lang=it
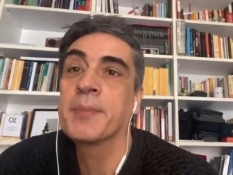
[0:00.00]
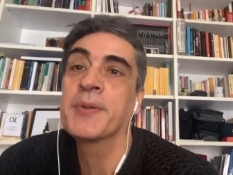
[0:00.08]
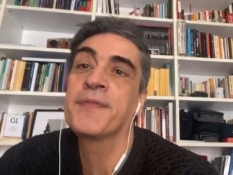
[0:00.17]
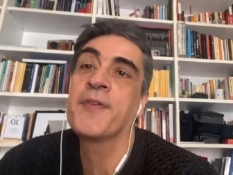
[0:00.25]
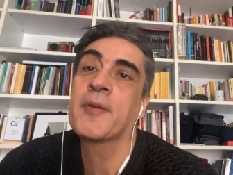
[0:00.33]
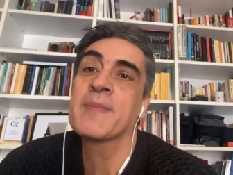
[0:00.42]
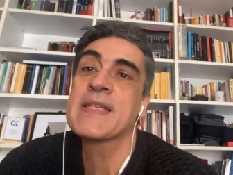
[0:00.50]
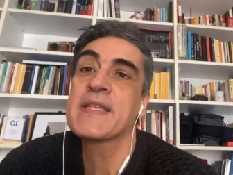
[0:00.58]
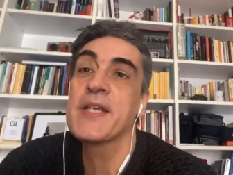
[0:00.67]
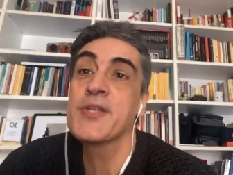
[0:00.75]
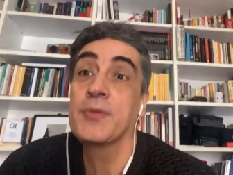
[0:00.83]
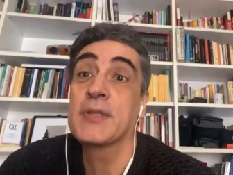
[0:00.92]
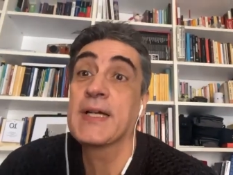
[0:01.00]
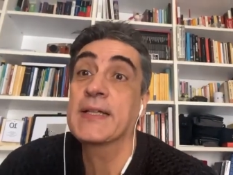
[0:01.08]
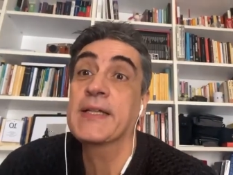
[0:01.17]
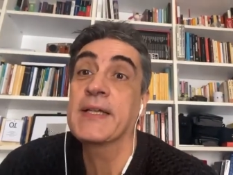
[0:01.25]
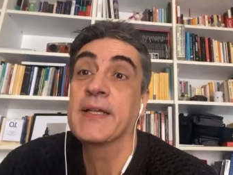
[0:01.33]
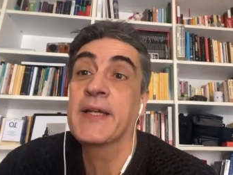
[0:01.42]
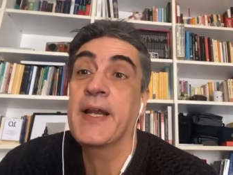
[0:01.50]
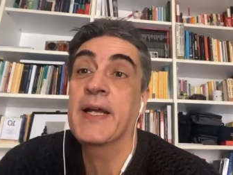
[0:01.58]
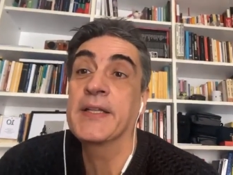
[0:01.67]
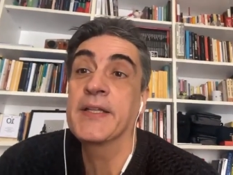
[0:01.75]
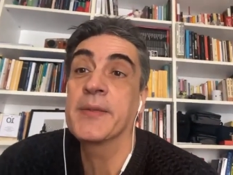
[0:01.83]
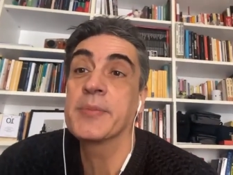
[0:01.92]
la performance, i risultati
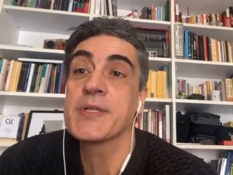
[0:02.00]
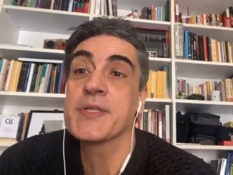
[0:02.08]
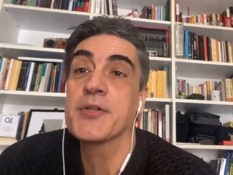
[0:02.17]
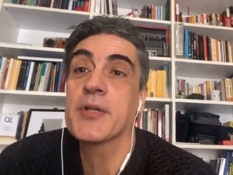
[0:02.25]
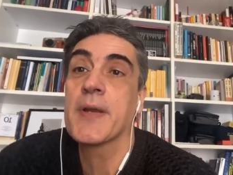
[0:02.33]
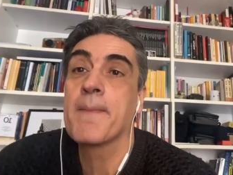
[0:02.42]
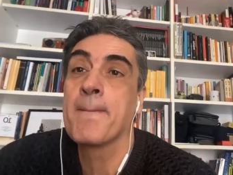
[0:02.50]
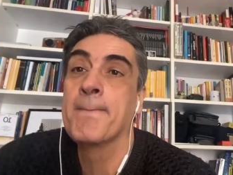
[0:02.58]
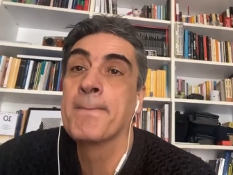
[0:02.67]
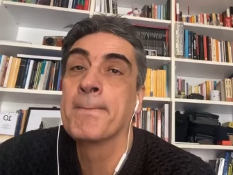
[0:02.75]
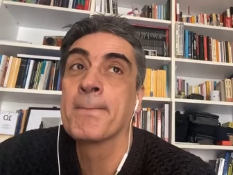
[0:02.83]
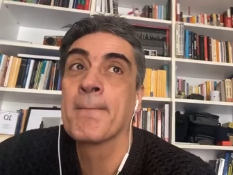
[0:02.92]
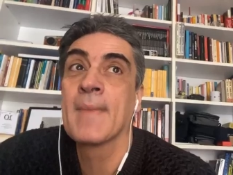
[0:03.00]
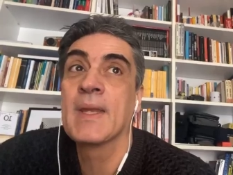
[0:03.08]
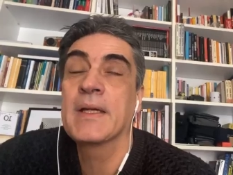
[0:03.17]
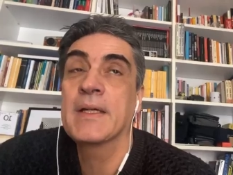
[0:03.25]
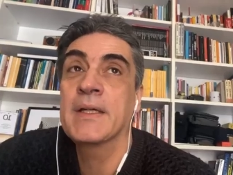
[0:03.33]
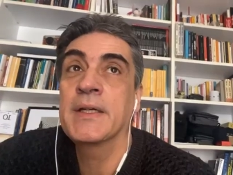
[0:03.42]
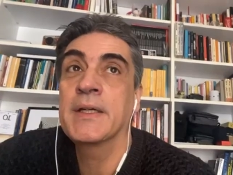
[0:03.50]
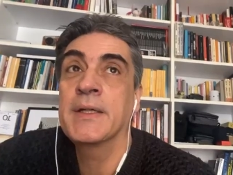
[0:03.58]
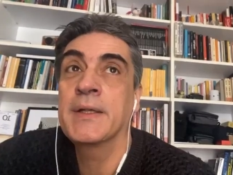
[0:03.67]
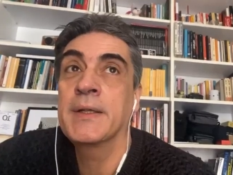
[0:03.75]
reali delle persone. Eh,